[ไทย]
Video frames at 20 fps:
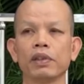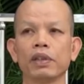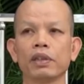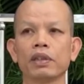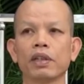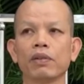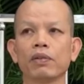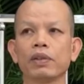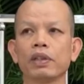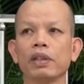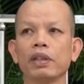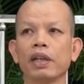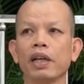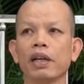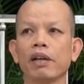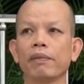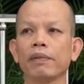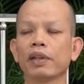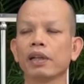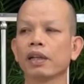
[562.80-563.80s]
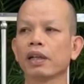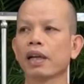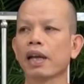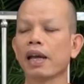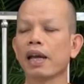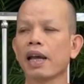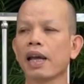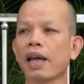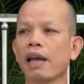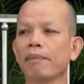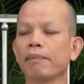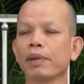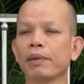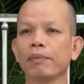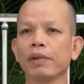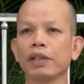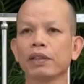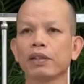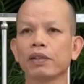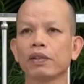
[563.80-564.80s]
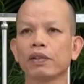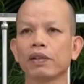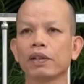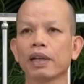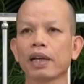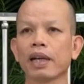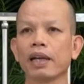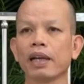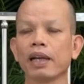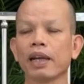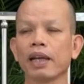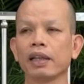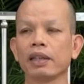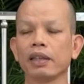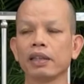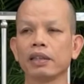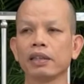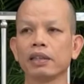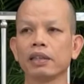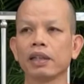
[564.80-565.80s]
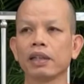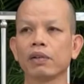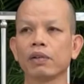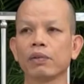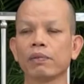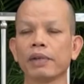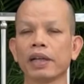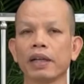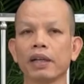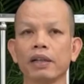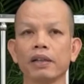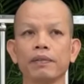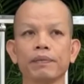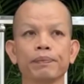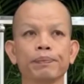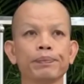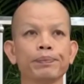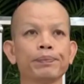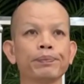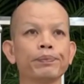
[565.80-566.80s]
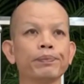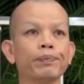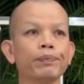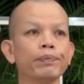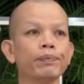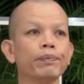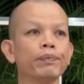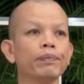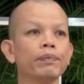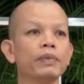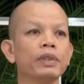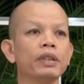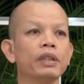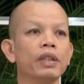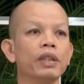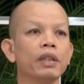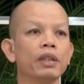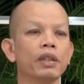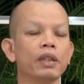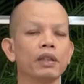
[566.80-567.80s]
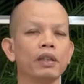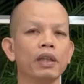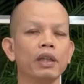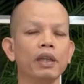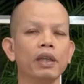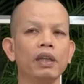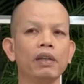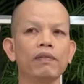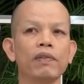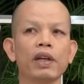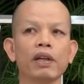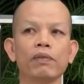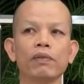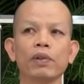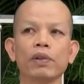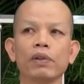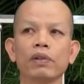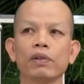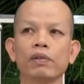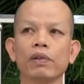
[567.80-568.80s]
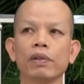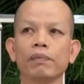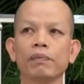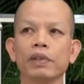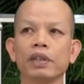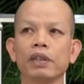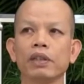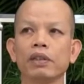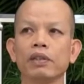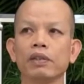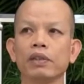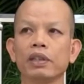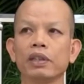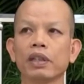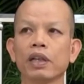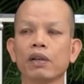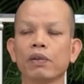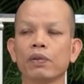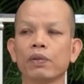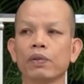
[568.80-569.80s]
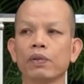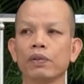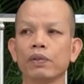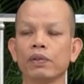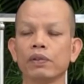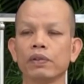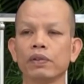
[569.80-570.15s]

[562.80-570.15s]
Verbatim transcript: พอแต่เศร้าขึ้นแล้วมันก็กล้ามาเป็นเจ้าของขันหาอีกคือเก่าบปงนี่กติดบังบนของความขึ้นอยู่คือเก่า